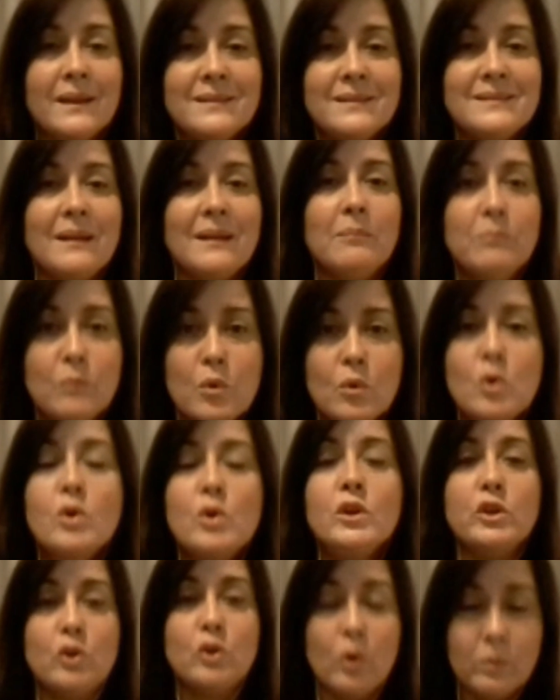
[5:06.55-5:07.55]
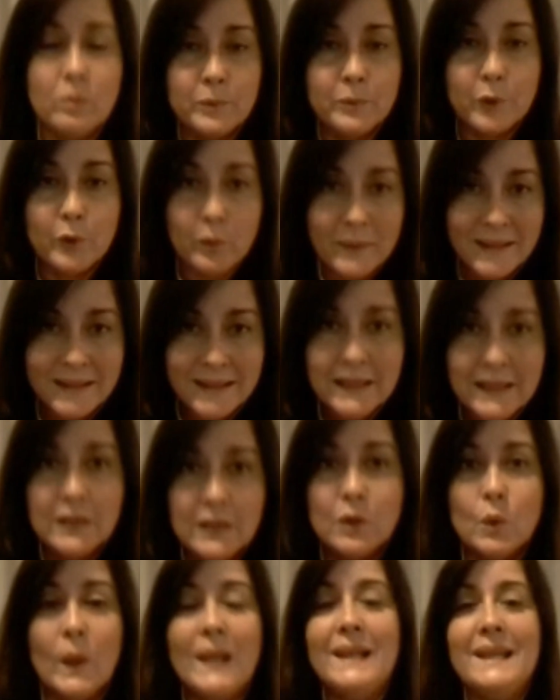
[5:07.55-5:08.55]
está muy
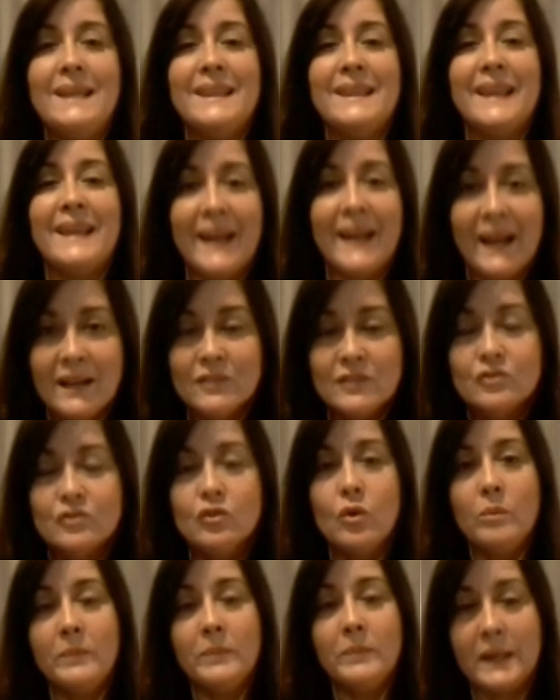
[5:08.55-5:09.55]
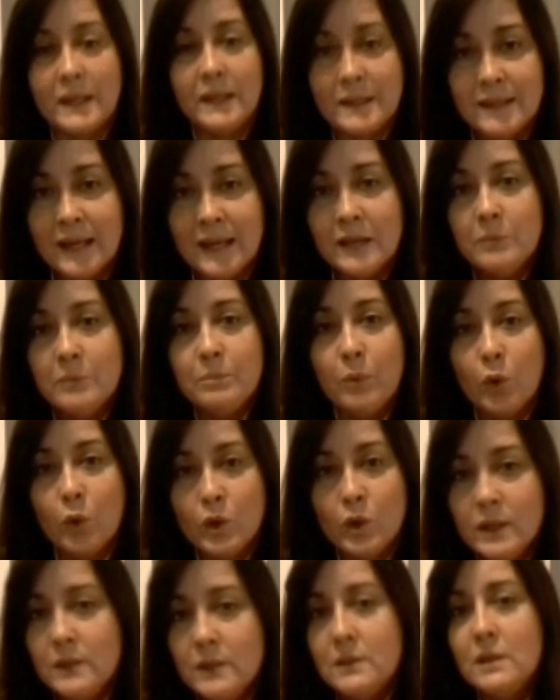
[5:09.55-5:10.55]
comprometido el liderazgo militar y
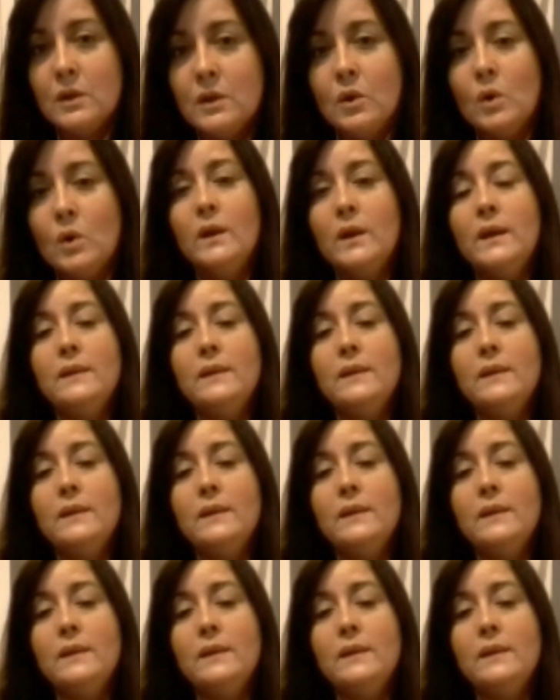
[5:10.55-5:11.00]
político